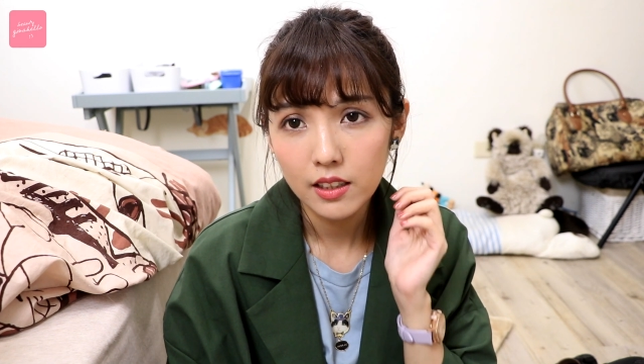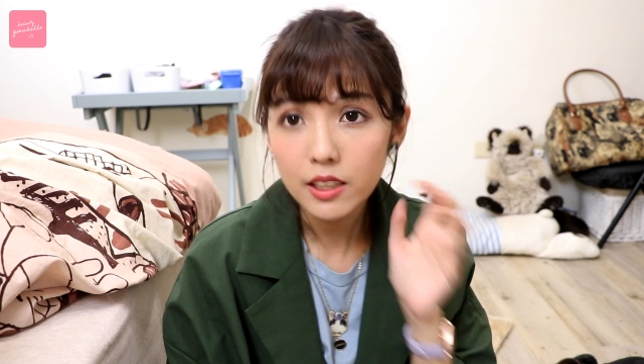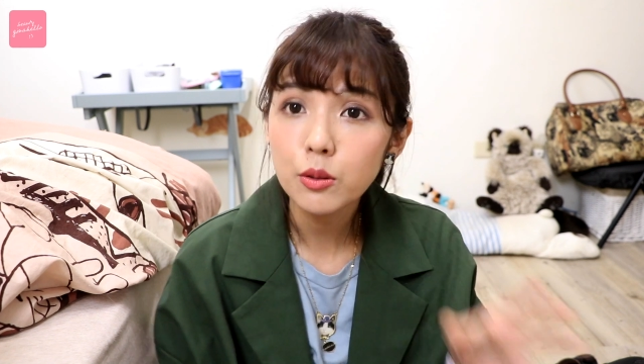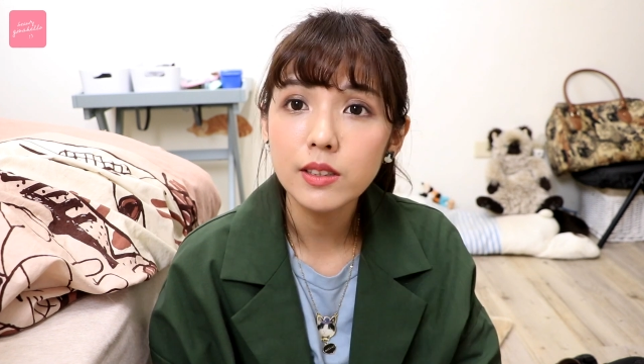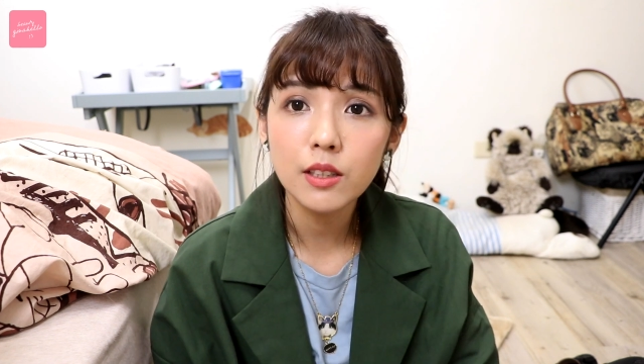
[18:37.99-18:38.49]

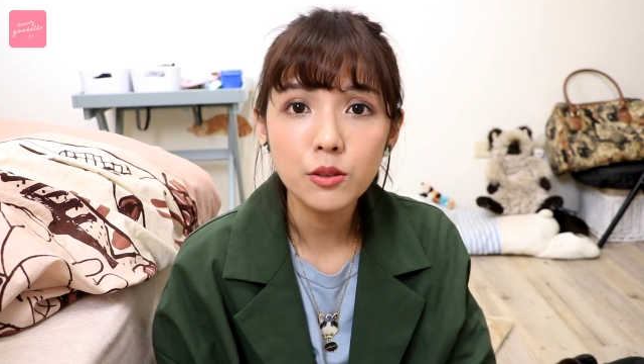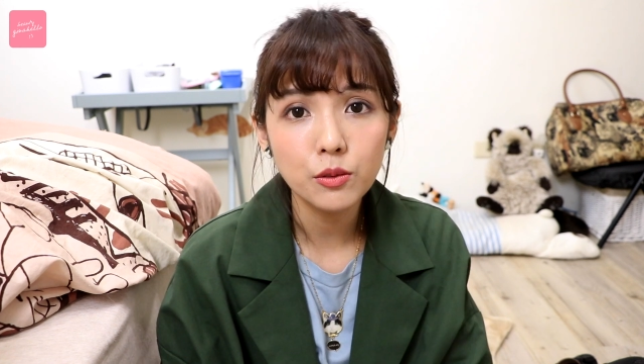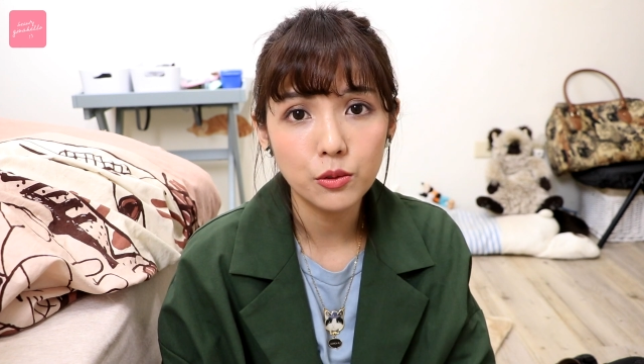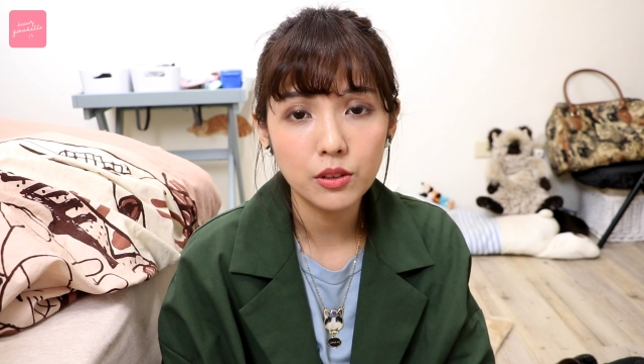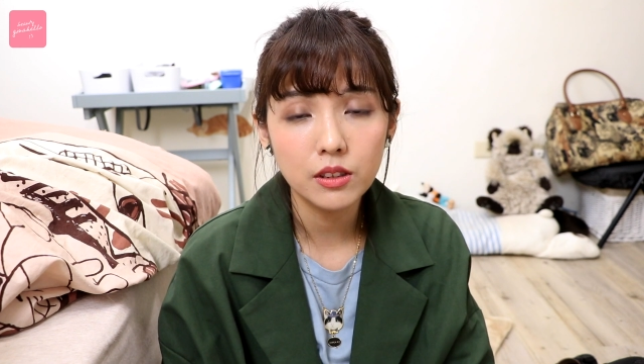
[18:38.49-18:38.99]
一穿上去，
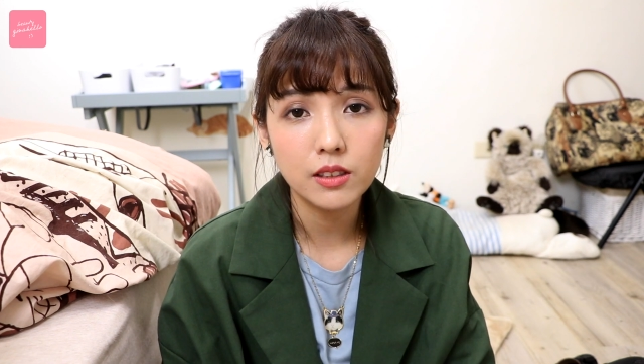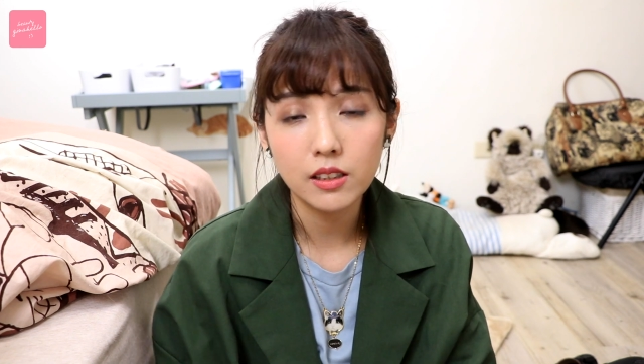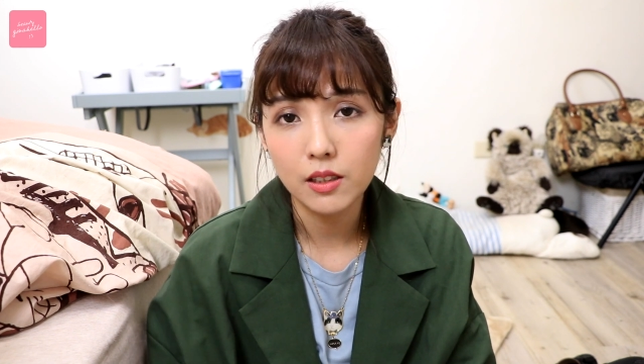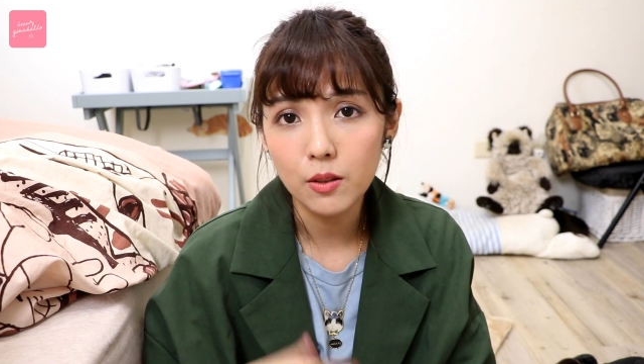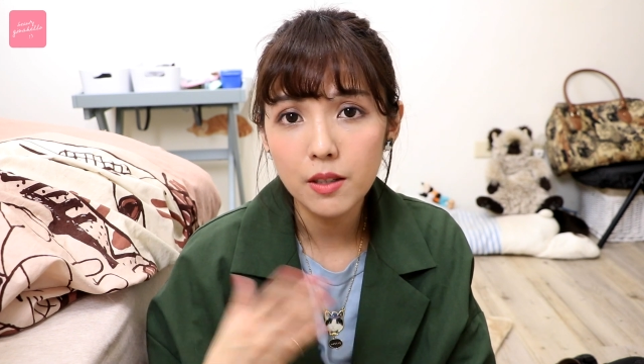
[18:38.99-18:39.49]
你就是整
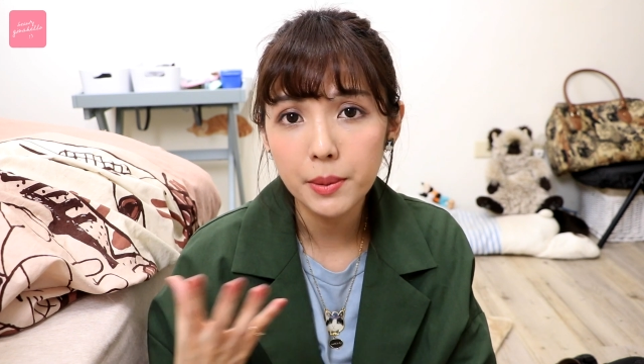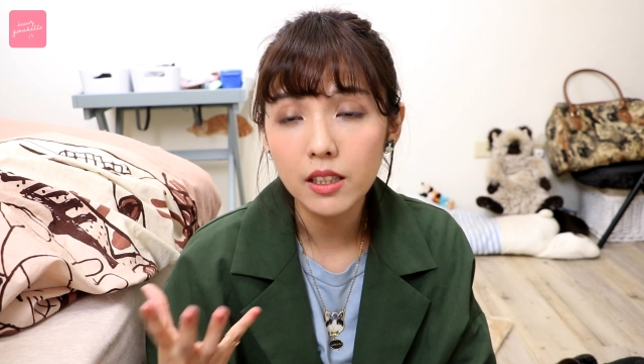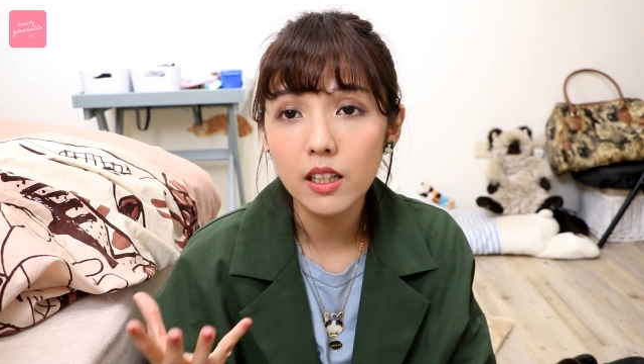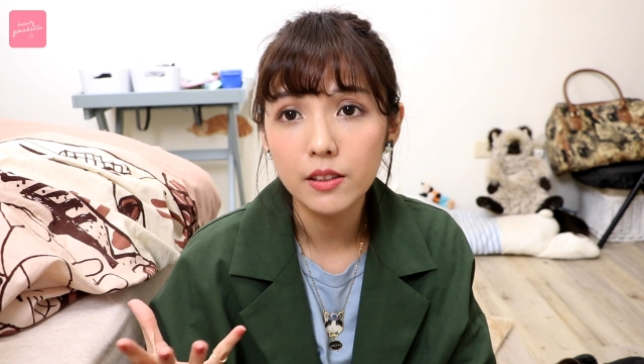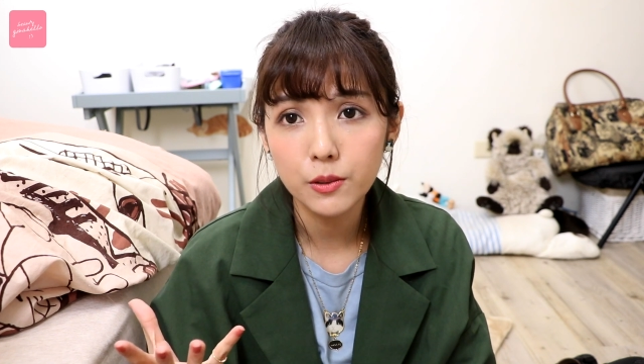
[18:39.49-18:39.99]
个人会变
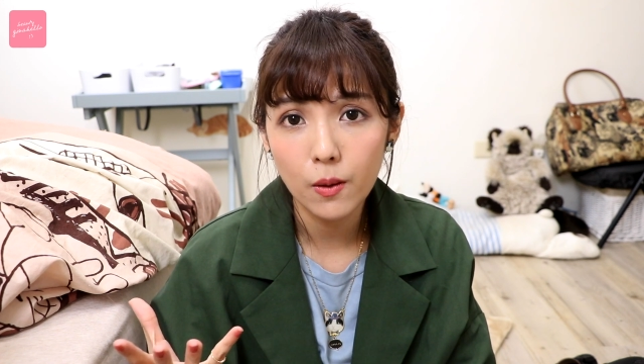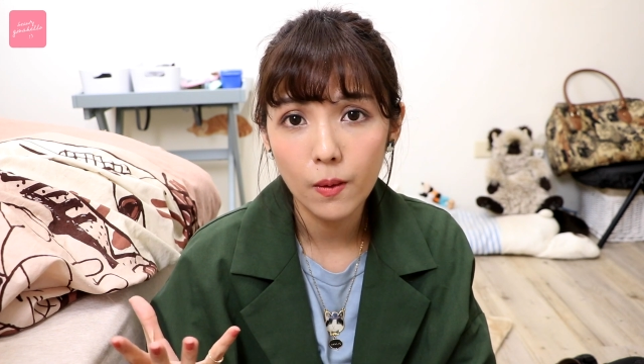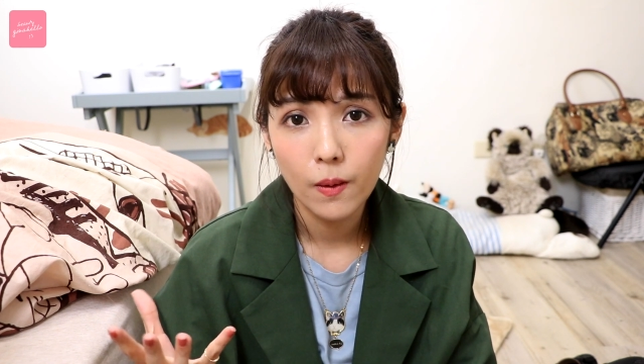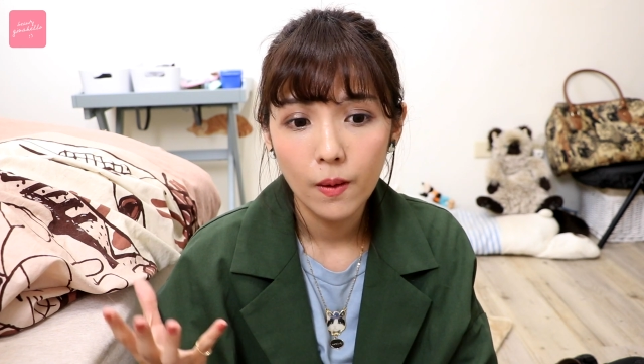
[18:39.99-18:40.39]
得很有